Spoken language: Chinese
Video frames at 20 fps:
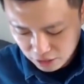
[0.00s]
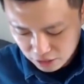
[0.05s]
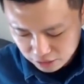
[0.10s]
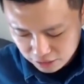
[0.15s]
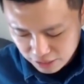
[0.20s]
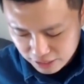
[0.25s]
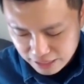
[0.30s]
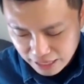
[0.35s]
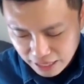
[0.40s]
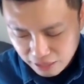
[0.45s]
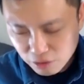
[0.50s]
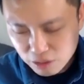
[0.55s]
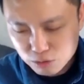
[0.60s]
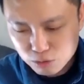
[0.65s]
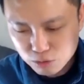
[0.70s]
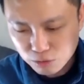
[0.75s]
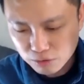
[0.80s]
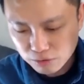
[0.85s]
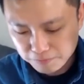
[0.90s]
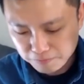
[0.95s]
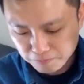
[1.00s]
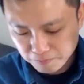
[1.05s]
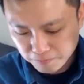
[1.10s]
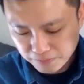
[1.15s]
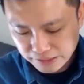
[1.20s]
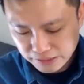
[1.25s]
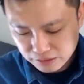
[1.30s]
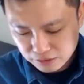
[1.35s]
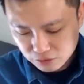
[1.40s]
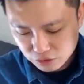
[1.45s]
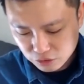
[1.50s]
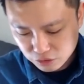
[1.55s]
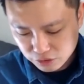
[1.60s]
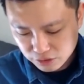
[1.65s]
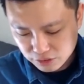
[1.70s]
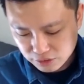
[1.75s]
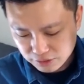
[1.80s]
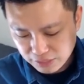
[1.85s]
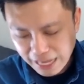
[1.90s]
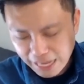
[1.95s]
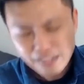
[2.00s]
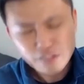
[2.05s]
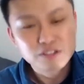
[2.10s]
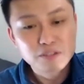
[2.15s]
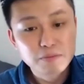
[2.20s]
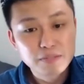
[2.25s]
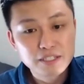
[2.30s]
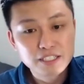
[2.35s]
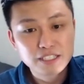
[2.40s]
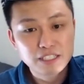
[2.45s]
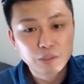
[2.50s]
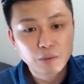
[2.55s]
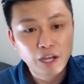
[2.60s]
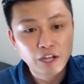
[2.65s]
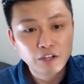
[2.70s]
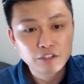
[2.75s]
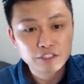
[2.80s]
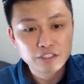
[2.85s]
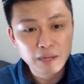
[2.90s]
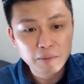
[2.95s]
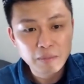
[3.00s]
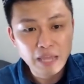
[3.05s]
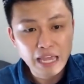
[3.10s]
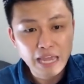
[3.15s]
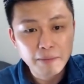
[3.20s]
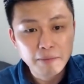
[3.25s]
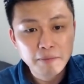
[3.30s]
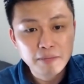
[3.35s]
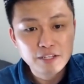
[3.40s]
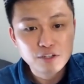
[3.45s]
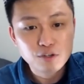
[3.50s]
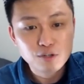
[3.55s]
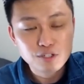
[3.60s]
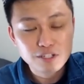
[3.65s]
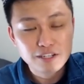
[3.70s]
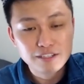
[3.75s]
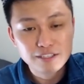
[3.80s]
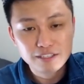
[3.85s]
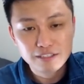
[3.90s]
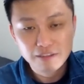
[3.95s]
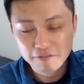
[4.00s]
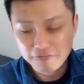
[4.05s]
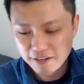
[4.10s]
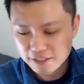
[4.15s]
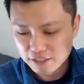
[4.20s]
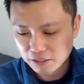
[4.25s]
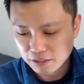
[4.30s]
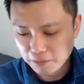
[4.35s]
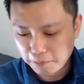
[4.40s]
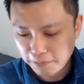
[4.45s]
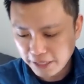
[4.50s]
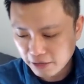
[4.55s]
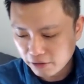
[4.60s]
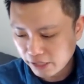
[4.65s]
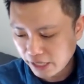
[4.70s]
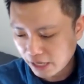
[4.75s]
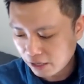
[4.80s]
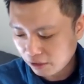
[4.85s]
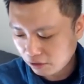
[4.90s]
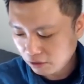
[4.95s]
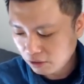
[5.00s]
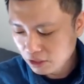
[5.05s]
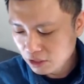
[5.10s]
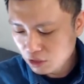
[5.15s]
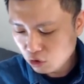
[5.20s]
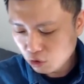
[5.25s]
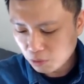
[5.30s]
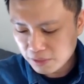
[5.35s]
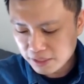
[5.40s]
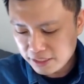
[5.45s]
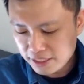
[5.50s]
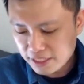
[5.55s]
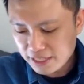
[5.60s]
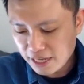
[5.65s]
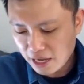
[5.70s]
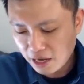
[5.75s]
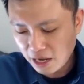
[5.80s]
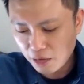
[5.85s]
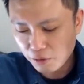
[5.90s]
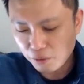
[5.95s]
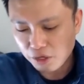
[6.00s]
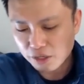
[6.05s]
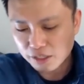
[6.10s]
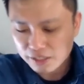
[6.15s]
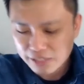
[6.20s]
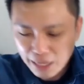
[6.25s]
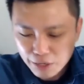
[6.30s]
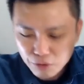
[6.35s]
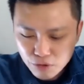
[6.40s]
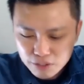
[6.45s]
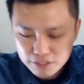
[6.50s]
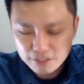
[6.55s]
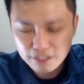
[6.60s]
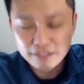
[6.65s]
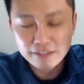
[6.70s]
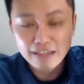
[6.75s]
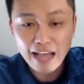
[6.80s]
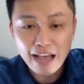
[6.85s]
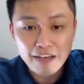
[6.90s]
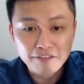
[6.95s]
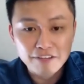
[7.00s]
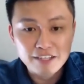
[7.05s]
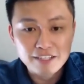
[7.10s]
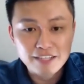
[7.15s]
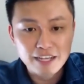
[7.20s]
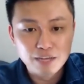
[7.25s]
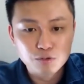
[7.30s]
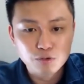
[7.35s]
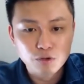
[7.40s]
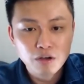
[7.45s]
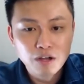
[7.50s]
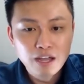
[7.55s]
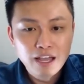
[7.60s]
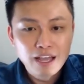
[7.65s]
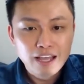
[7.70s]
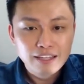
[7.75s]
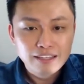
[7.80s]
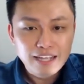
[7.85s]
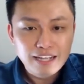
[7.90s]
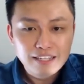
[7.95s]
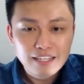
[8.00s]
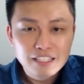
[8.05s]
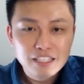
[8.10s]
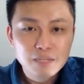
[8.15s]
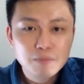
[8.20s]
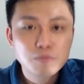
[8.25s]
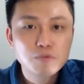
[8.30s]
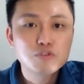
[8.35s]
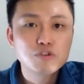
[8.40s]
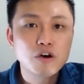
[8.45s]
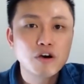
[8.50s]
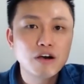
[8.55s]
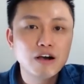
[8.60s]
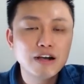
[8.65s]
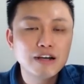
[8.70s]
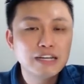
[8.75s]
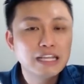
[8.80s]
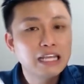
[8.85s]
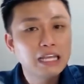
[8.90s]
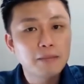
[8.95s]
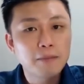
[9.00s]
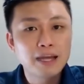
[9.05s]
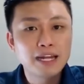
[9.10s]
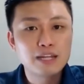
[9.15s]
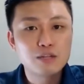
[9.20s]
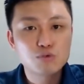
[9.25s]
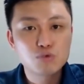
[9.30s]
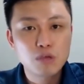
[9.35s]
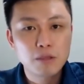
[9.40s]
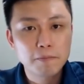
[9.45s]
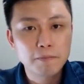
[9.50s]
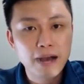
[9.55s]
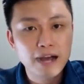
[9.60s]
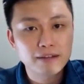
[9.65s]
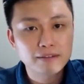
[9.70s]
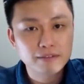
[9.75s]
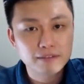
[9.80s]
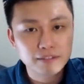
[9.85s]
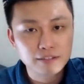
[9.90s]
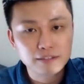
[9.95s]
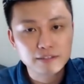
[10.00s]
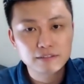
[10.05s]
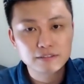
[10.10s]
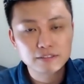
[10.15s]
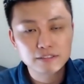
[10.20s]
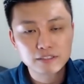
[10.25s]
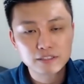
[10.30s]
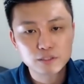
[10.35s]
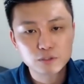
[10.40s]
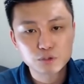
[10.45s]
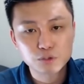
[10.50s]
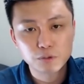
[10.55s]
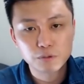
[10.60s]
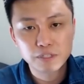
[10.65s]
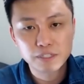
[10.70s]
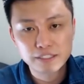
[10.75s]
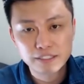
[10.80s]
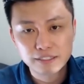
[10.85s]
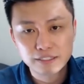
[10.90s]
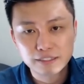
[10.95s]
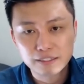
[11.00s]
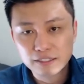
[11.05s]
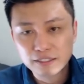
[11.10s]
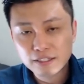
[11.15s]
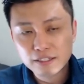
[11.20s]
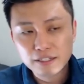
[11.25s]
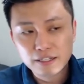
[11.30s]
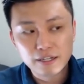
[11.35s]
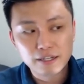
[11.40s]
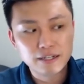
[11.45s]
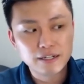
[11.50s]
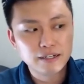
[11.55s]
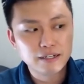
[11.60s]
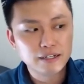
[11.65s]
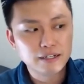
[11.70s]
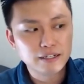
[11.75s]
这也难怪说，就是大家都这么喜欢，尤其他们的 APP 就设计的非常的漂亮哦。我们接下来还会有一个单元是跟大家分享，说大家心目中二零一八年最棒的这个所谓的呃